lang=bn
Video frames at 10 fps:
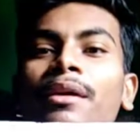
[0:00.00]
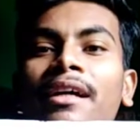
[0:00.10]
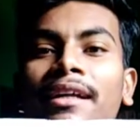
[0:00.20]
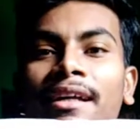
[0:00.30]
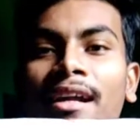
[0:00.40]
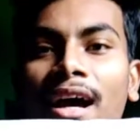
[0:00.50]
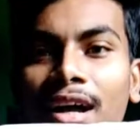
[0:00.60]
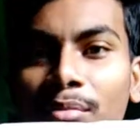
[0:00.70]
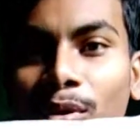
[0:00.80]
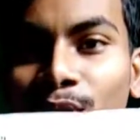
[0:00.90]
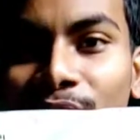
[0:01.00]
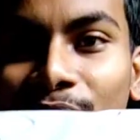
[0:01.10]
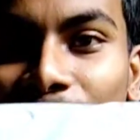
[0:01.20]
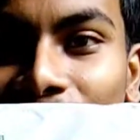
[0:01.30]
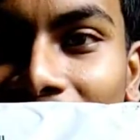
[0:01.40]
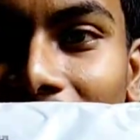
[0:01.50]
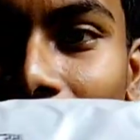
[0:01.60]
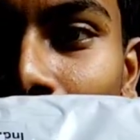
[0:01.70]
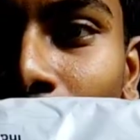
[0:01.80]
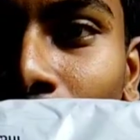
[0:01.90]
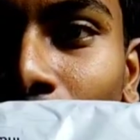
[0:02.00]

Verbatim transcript: আমরা এটার আনবক্সিং করে দেখাবো